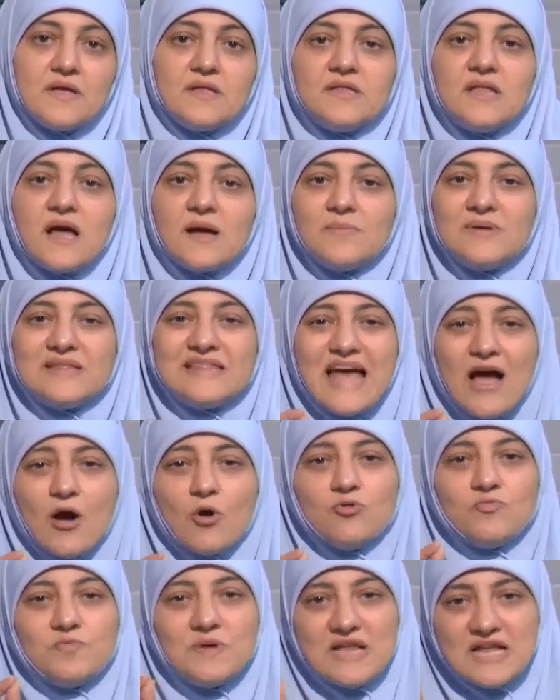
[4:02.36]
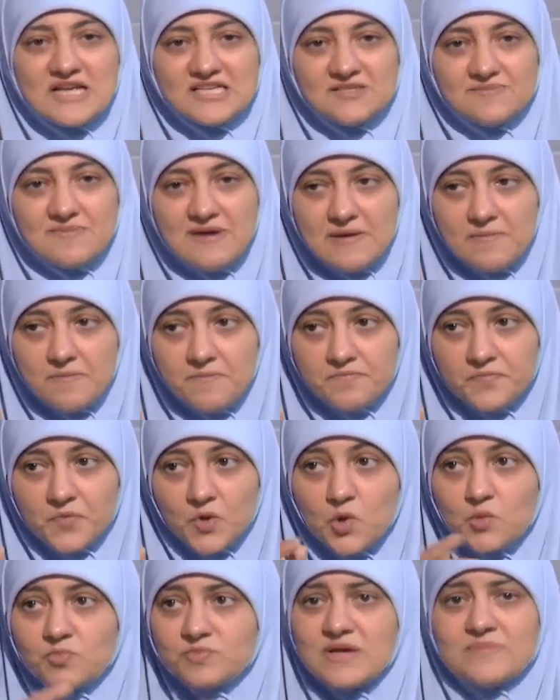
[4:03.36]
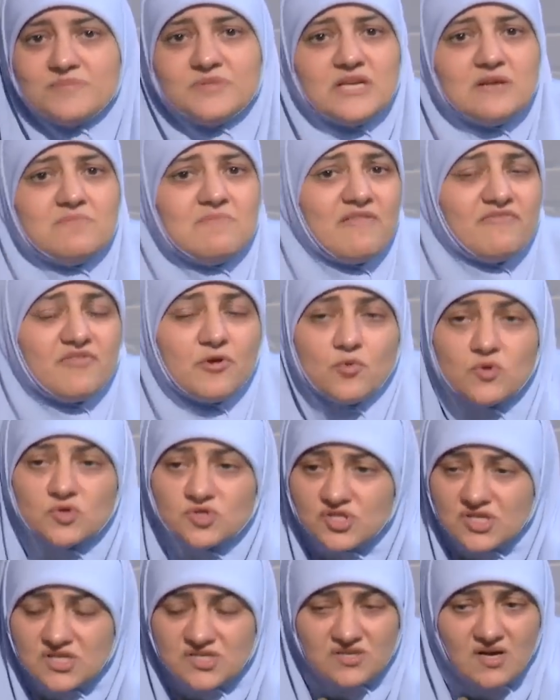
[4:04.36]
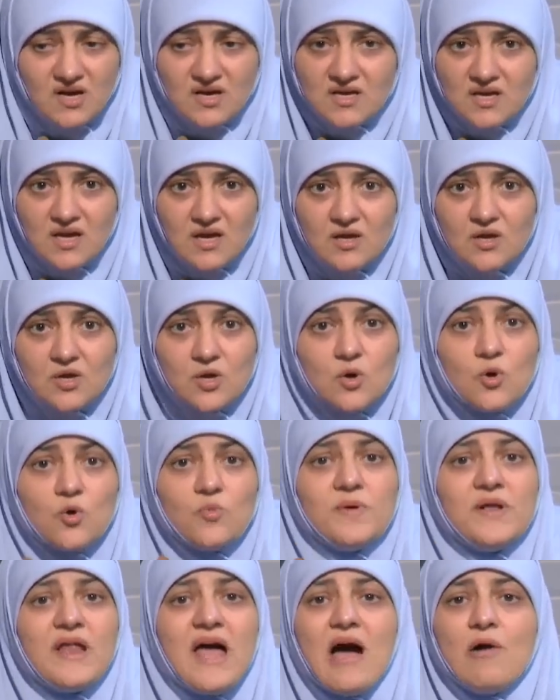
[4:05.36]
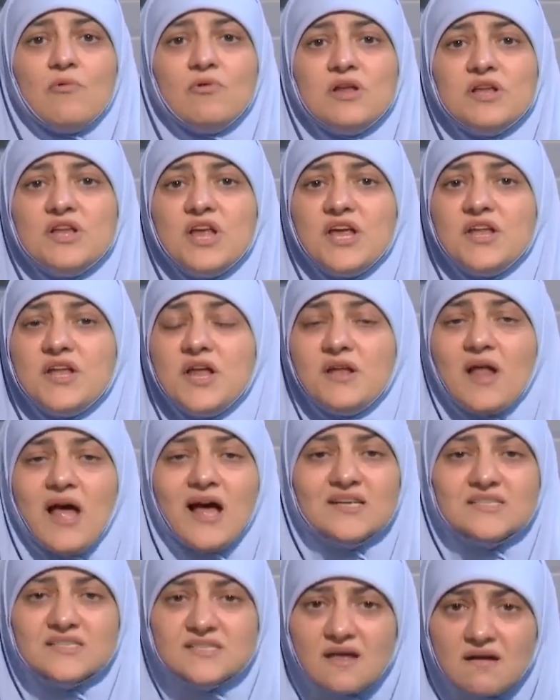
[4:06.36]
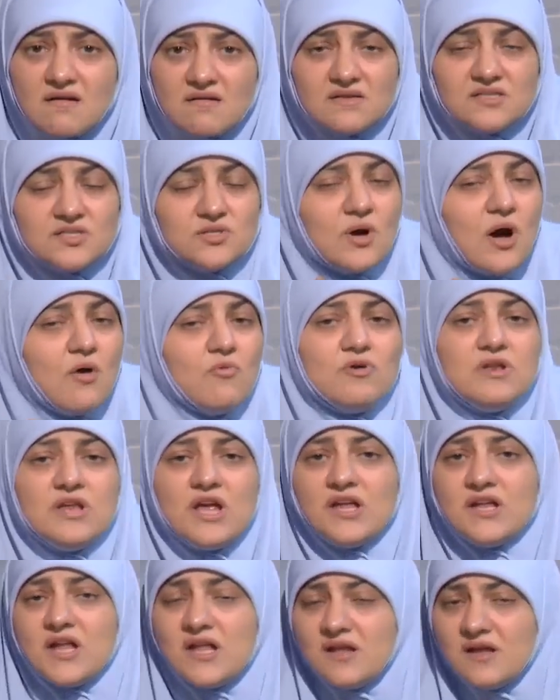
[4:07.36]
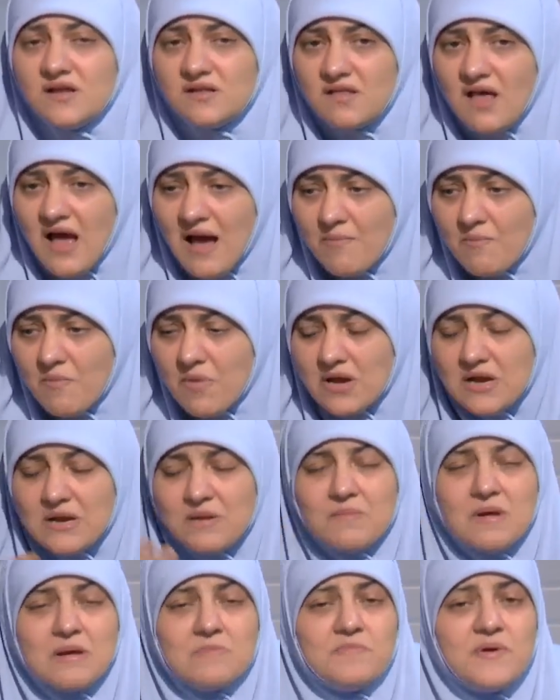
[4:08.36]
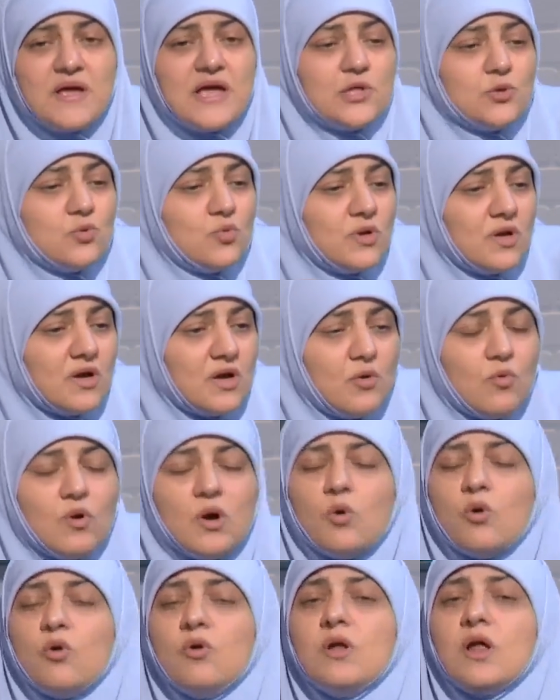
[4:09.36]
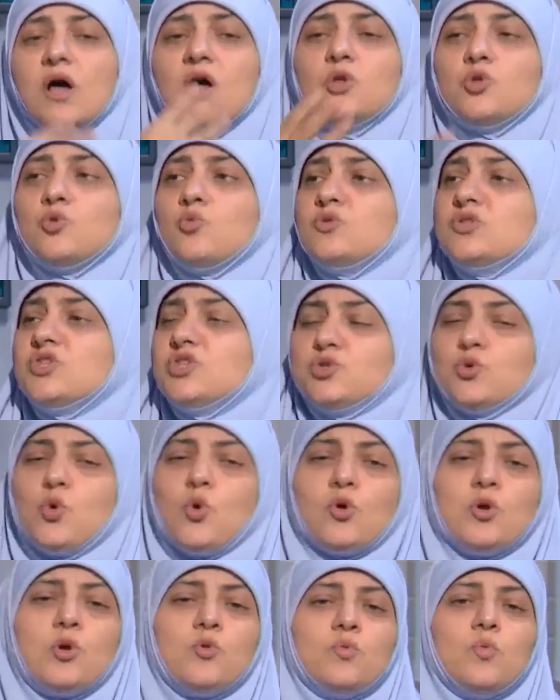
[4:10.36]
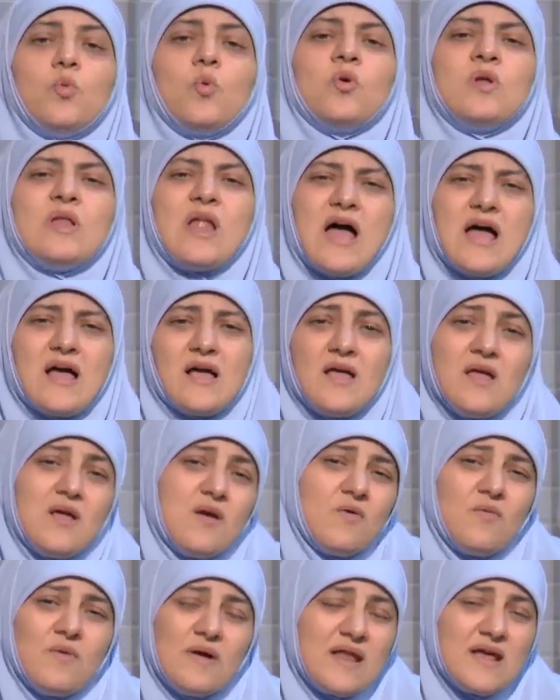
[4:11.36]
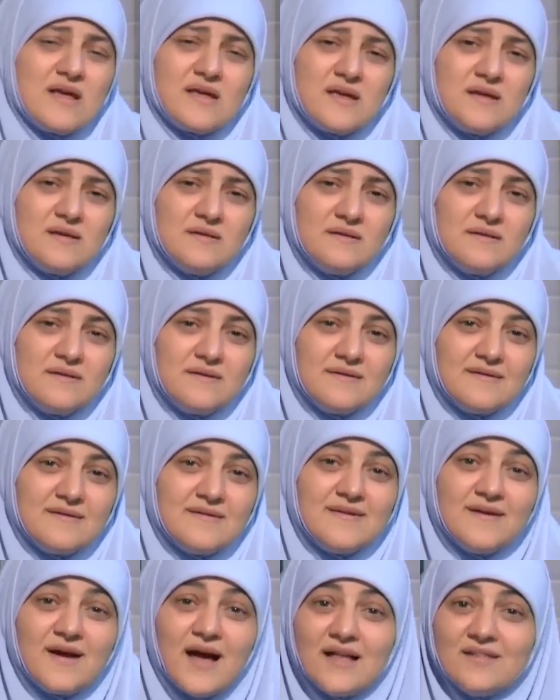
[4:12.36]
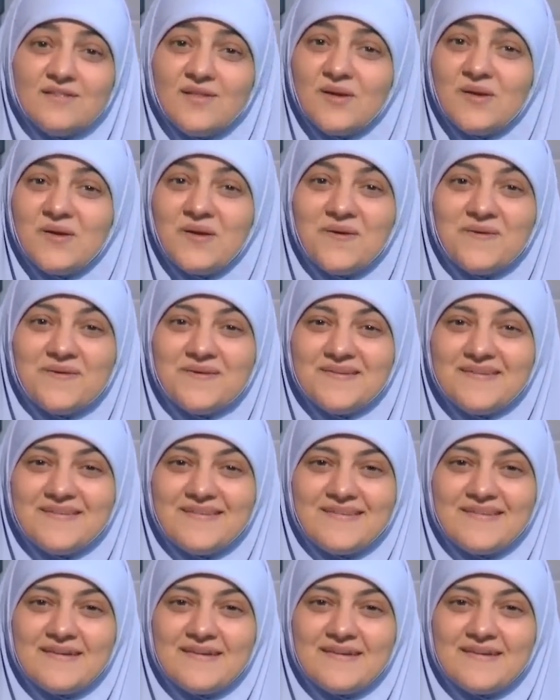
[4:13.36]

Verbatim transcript: انك بتاخد بالاسباب وبتبذل ما في الوسع صحيح وبنحاول ان احنا نحسن رزق او ان احنا نعمر البيت وكل غيط والشغل وكل حاجه ولكن عند الله